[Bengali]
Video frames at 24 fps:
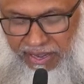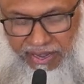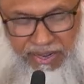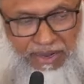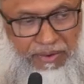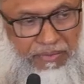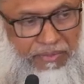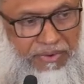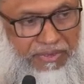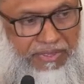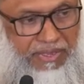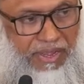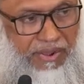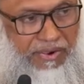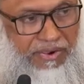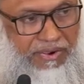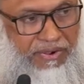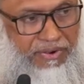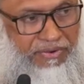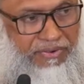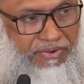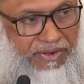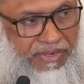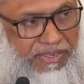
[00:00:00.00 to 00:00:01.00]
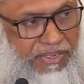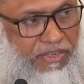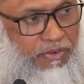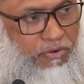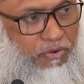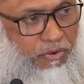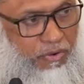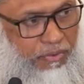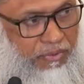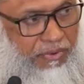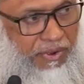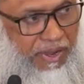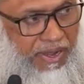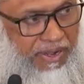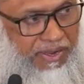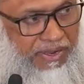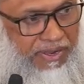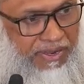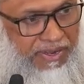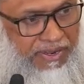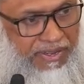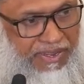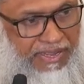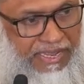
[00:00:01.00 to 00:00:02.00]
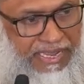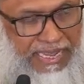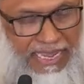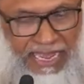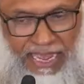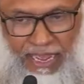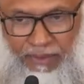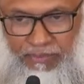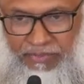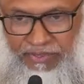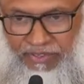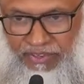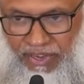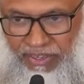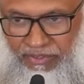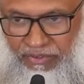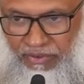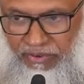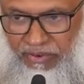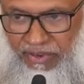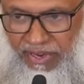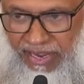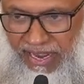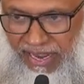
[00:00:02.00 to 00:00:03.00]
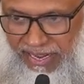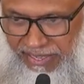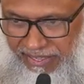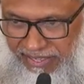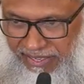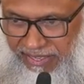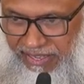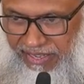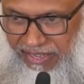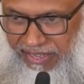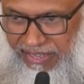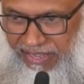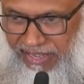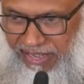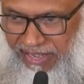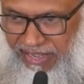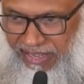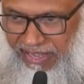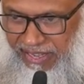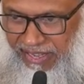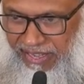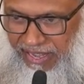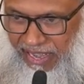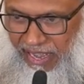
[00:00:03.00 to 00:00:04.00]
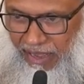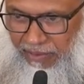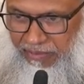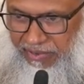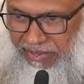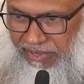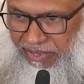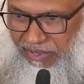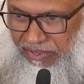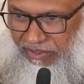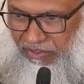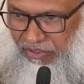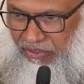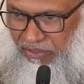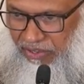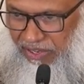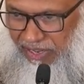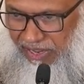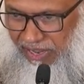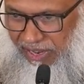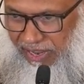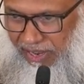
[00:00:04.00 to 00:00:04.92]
আল্লাহর তাওকল করে কি করব আর আমি চাদরটা গায়ে দিয়ে আমি শুয়ে